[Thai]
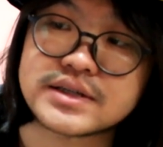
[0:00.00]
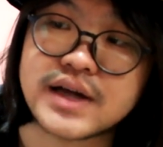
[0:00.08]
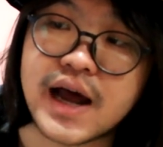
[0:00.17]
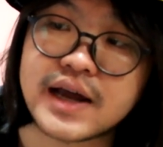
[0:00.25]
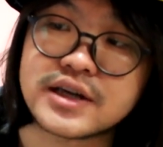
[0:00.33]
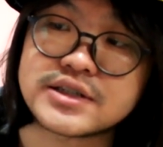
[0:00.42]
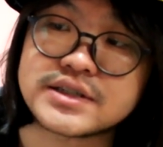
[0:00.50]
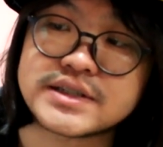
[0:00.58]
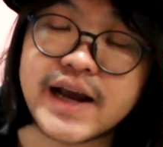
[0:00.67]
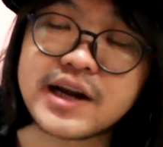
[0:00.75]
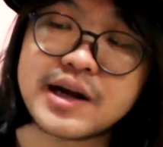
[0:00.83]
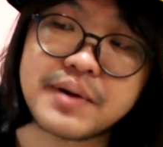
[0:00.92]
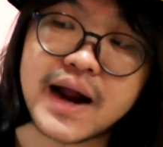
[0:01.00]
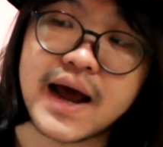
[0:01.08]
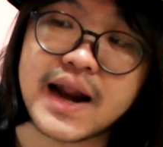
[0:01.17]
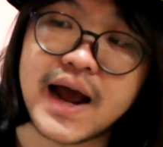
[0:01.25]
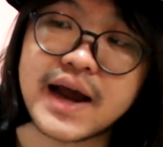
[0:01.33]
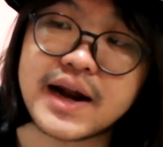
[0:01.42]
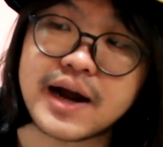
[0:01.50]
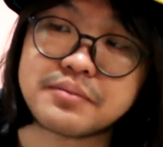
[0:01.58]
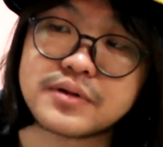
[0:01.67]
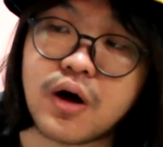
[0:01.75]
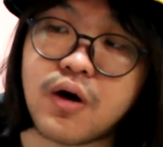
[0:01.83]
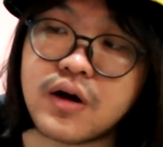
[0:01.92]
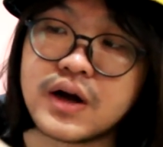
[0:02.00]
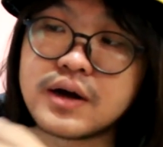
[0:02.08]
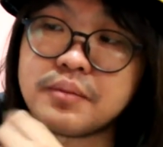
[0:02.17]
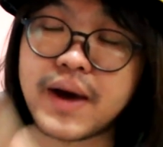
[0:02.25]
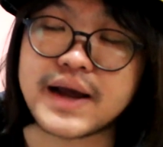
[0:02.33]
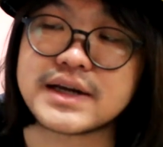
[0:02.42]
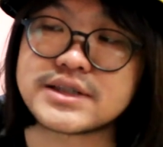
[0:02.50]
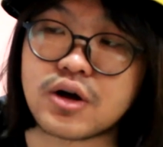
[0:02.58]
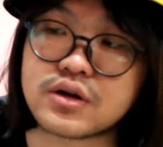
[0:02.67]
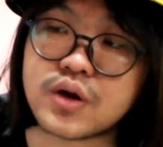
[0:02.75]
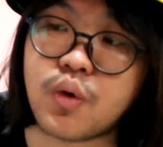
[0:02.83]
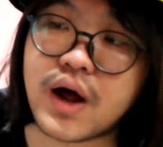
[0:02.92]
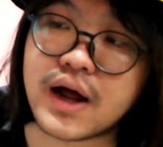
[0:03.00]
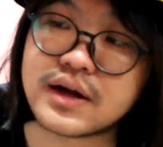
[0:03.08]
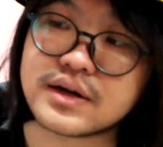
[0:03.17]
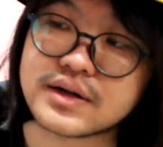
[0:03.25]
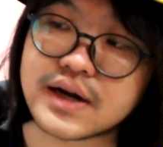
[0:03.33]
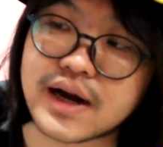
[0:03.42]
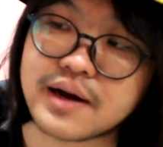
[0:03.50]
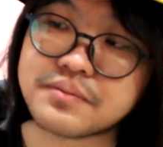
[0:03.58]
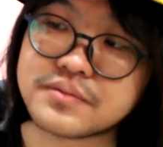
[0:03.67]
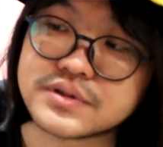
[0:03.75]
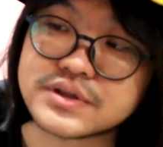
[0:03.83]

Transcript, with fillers: สายแจ็คธรรมดาได้นะครับต่อไม้ได้สองตัวนะครับ